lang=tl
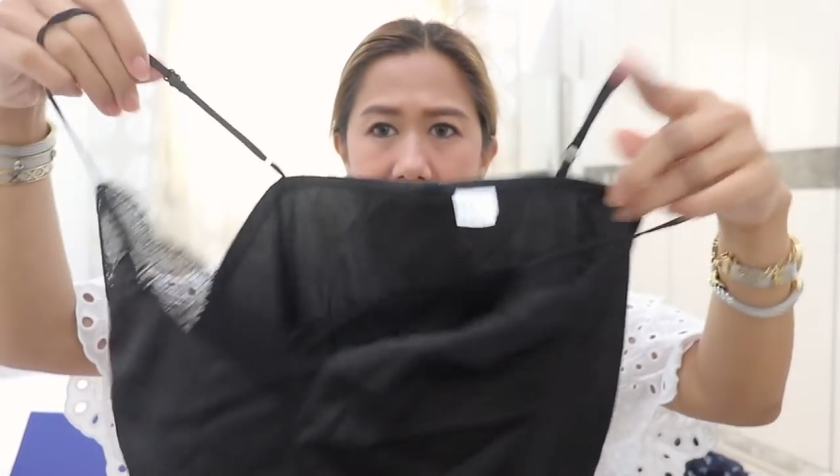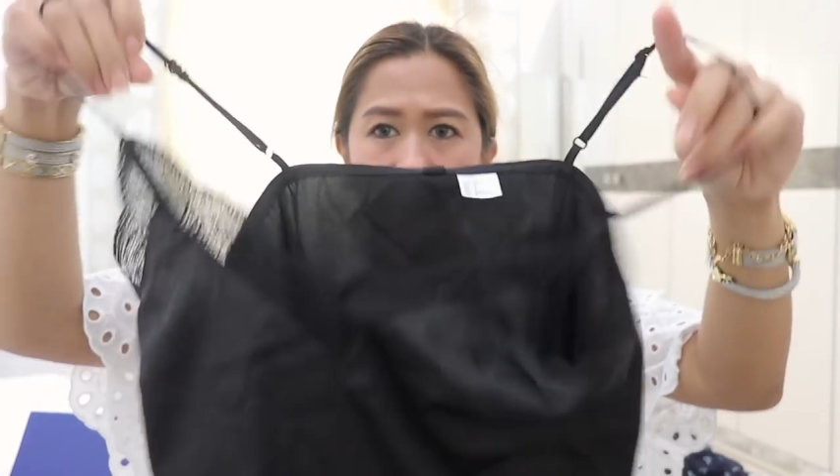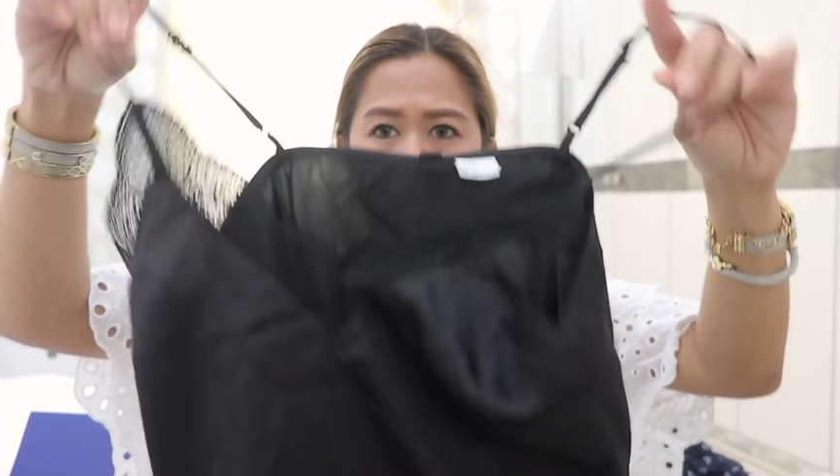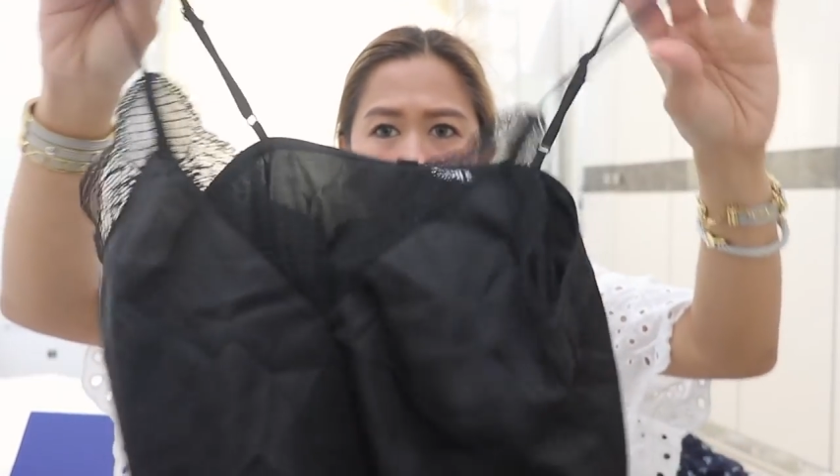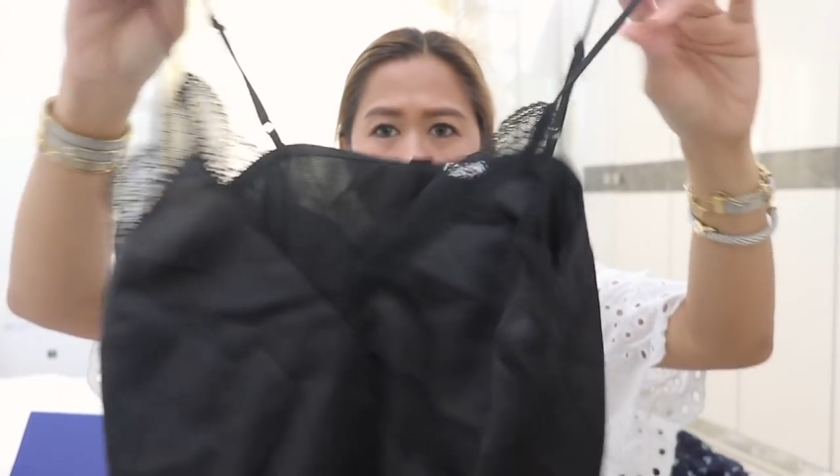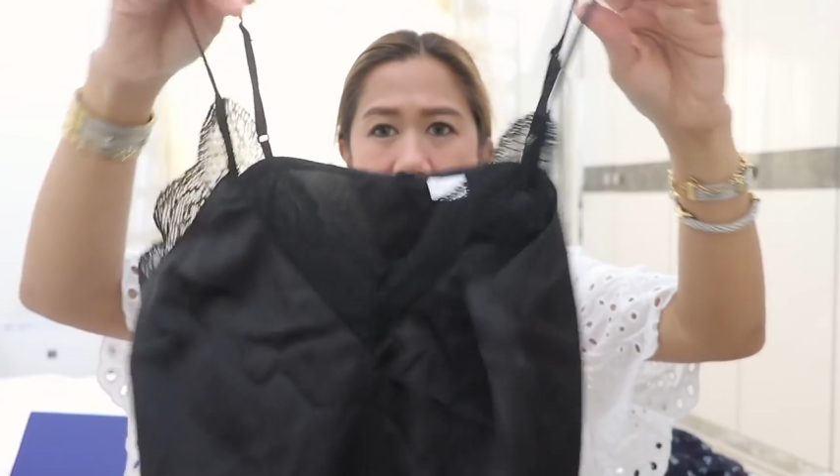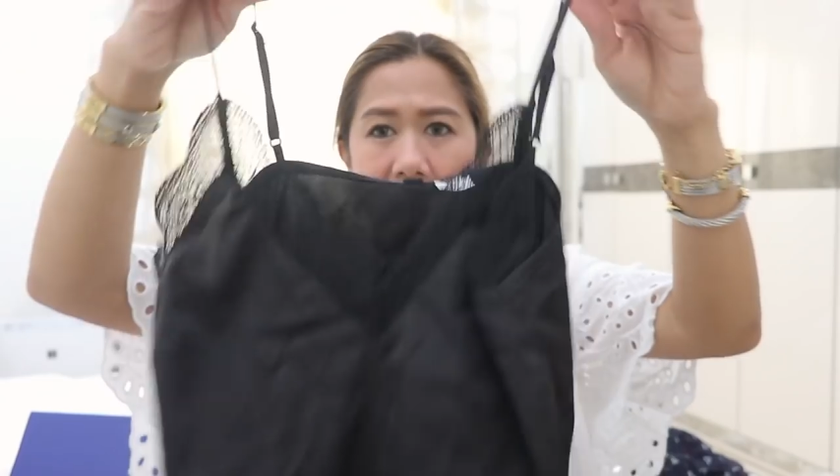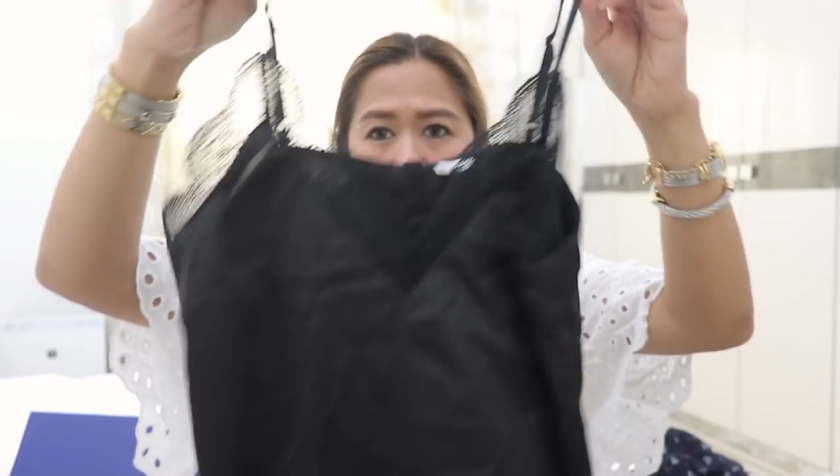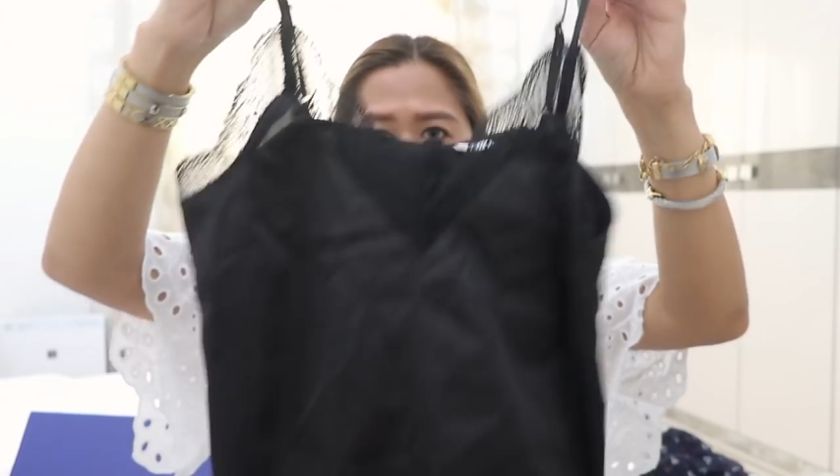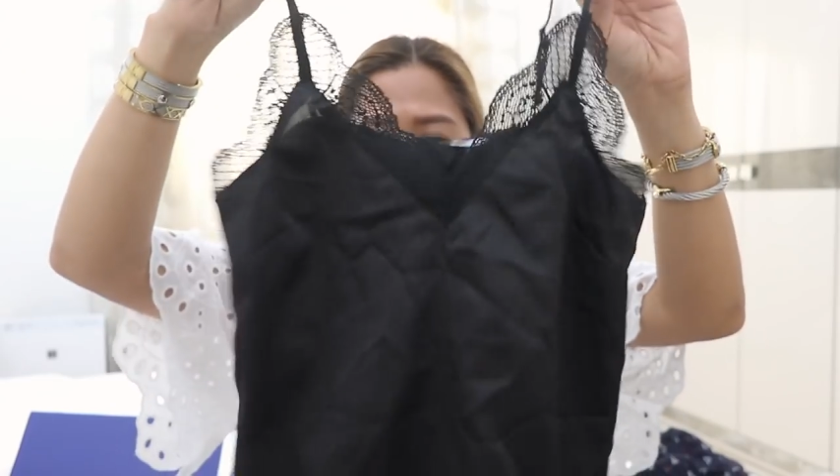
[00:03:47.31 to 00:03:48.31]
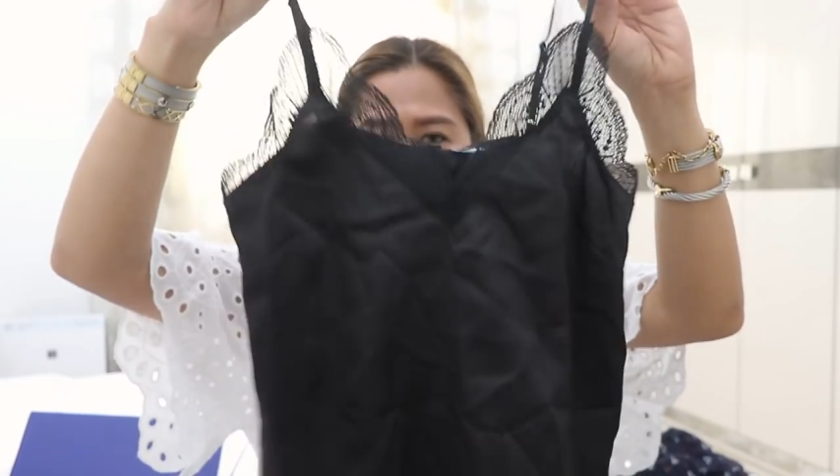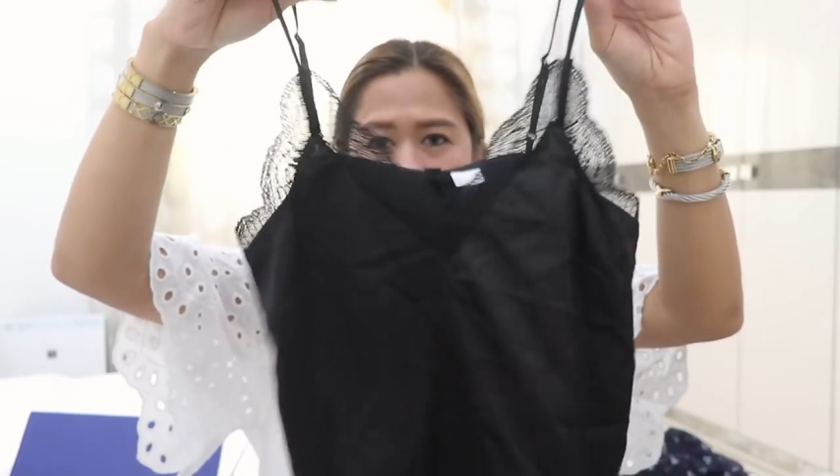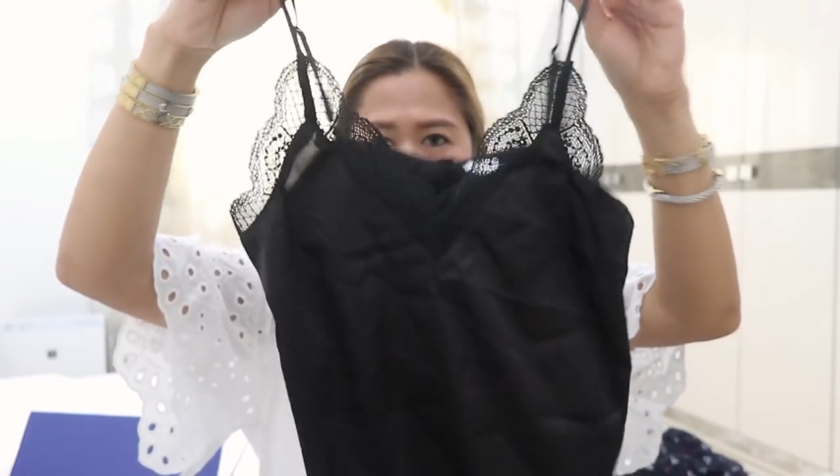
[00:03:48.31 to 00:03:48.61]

Ayan. Cash